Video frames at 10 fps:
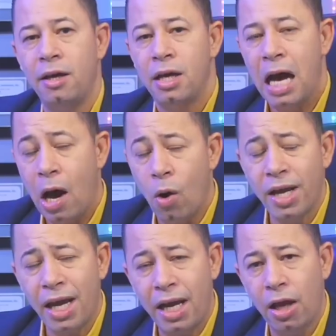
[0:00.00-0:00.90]

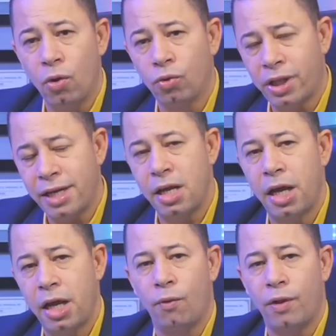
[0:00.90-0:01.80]
Ahora en enero, 3 de
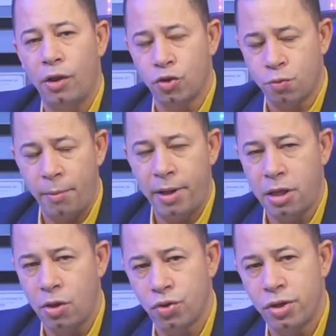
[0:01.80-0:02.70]
enero del
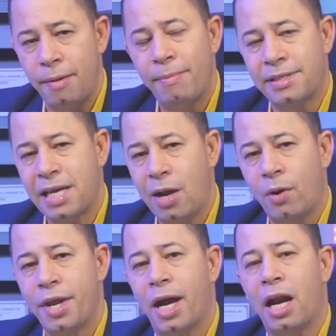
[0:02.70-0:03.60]
2022,
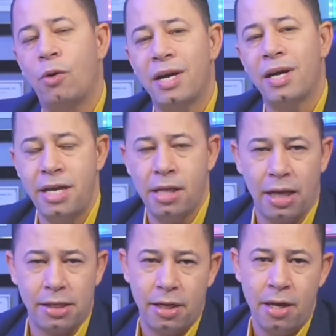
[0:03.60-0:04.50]
empezaron a llegar algunas
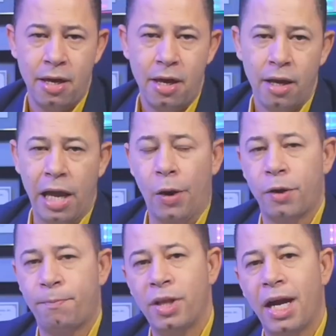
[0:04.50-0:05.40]
citas que
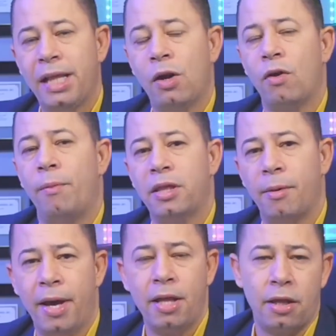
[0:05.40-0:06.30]
corresponden a enero del
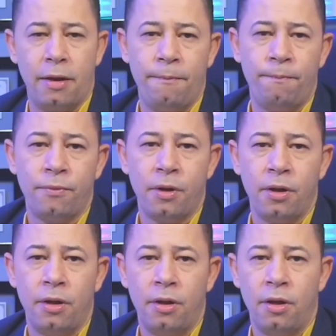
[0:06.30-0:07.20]
2020,
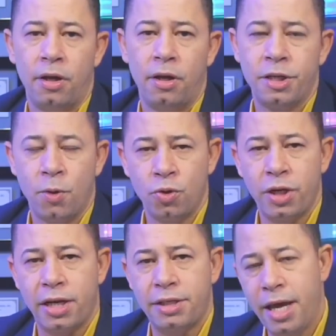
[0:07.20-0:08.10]
esposos
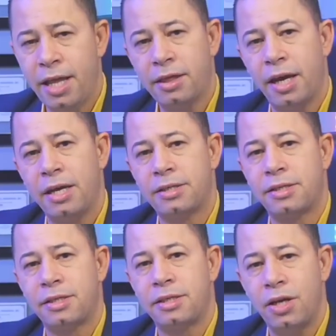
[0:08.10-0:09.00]
de
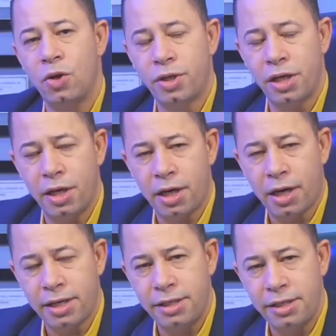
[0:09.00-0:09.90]
residentes, hijos de
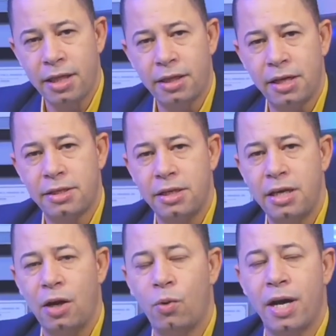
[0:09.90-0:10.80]
residentes
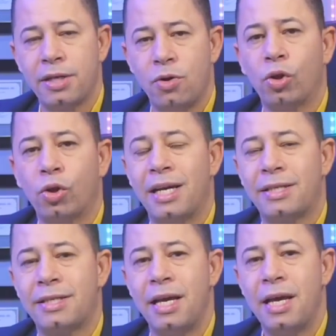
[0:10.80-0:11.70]
y algunas
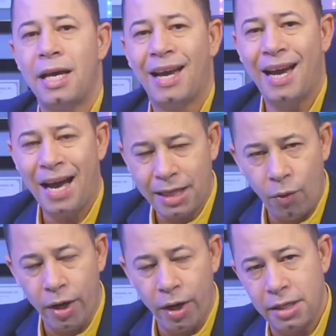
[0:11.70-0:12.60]
otras
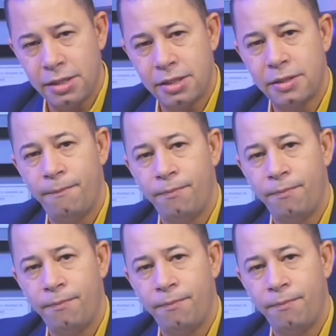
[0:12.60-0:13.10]
categorías.